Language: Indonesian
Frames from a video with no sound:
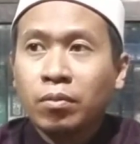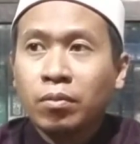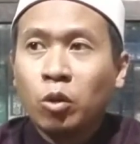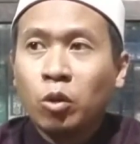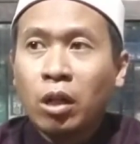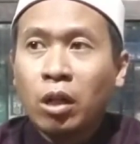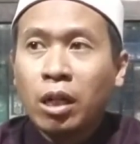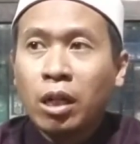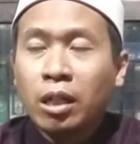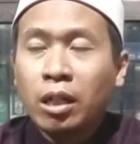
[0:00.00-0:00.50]

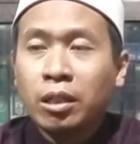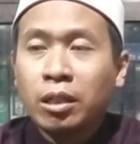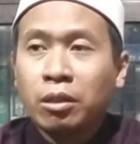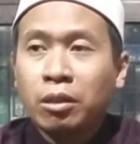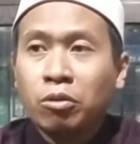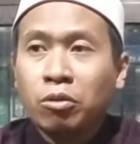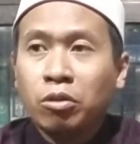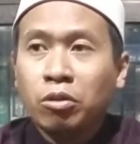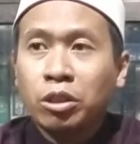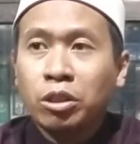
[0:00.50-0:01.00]
bukan hanya
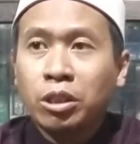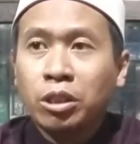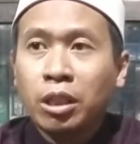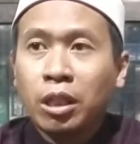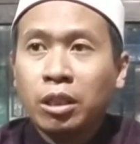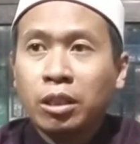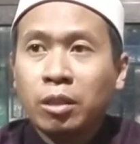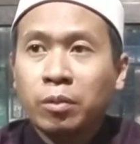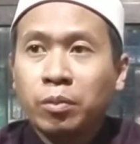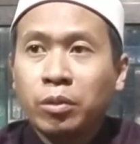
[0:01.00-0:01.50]

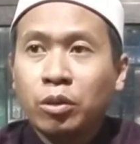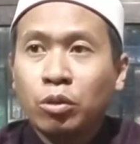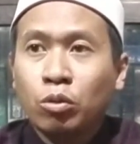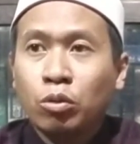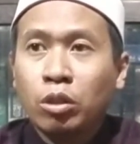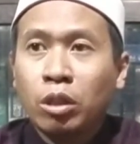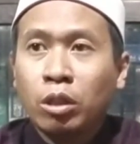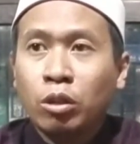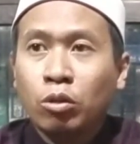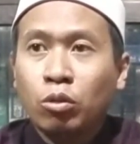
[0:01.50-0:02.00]
Indonesia tapi
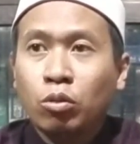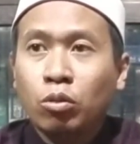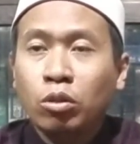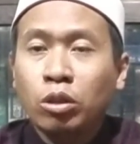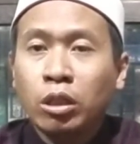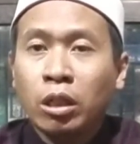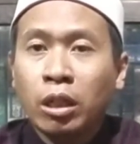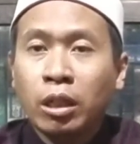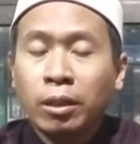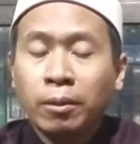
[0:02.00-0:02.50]
juga
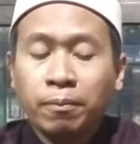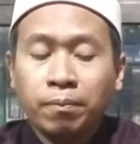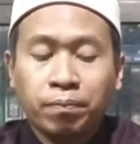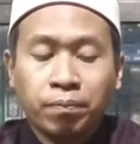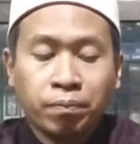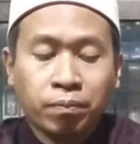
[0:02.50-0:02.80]
dunia